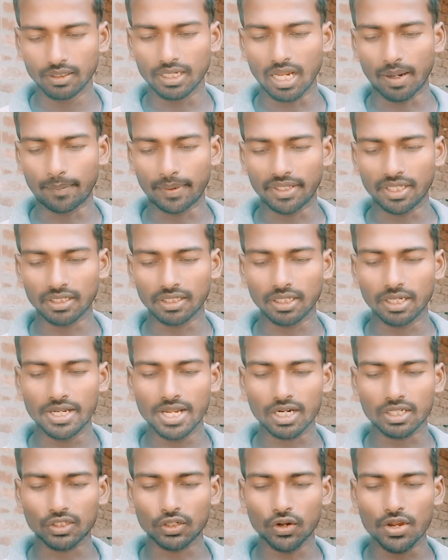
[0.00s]
यहाँ पे देख सकते
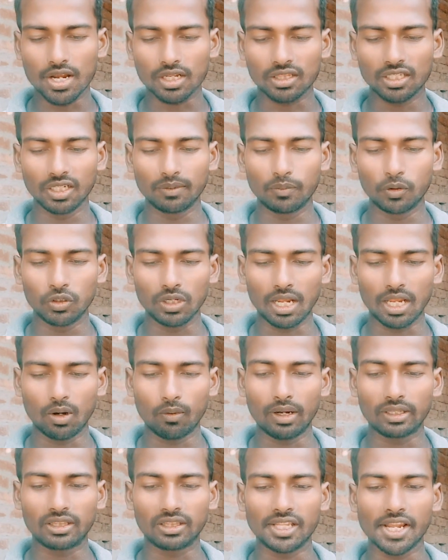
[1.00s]
हैं एक सौ इकतीस व्यूज आया
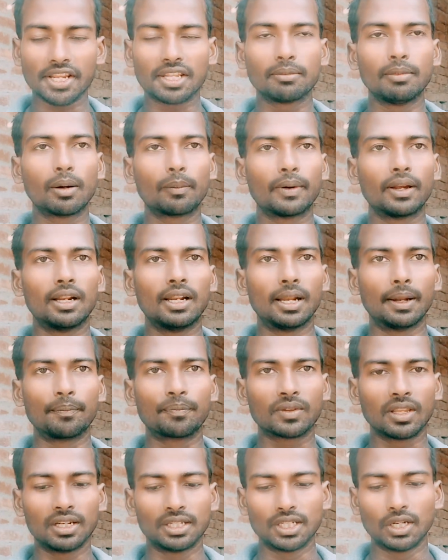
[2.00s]
हुआ है तेईस मिनट पहले
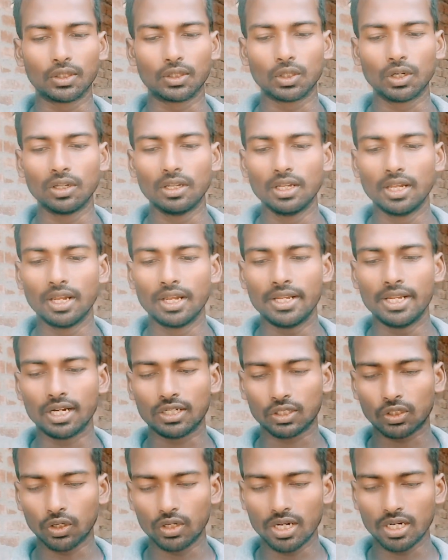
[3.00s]
यह तो
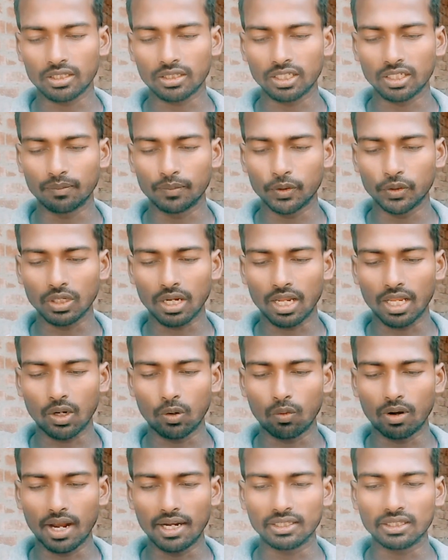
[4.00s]
एक सौ इकतीस व्यूज आया
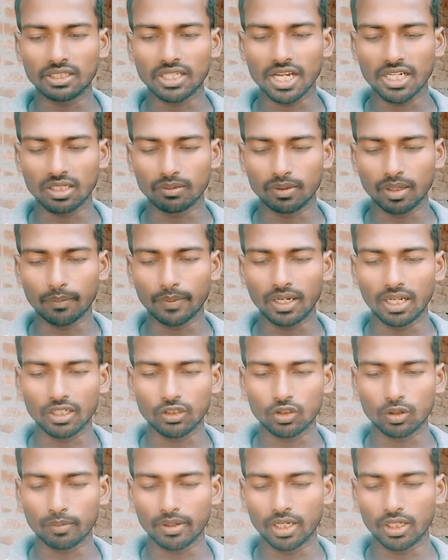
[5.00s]
हुआ है तेईस मिनट पहले
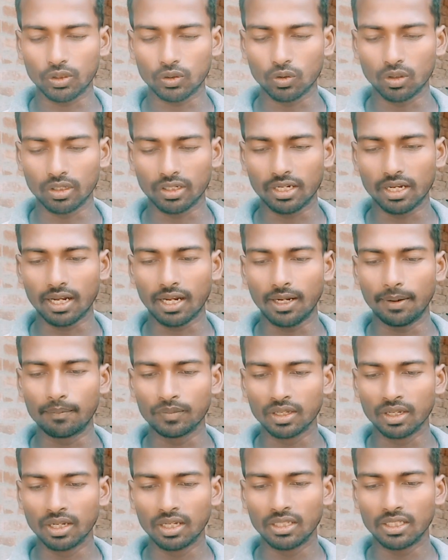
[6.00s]
इसको मैंने स्कूल किया है
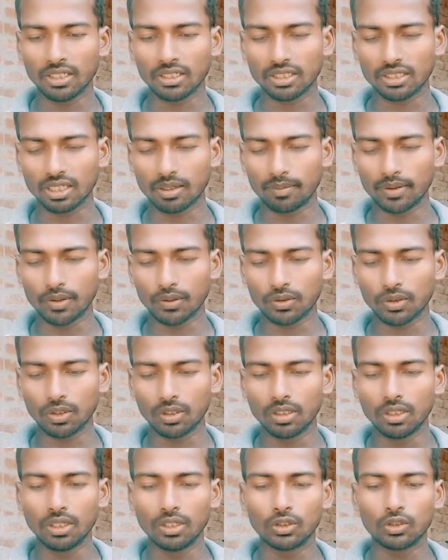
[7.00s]
देख सकते हैं मेरे तो,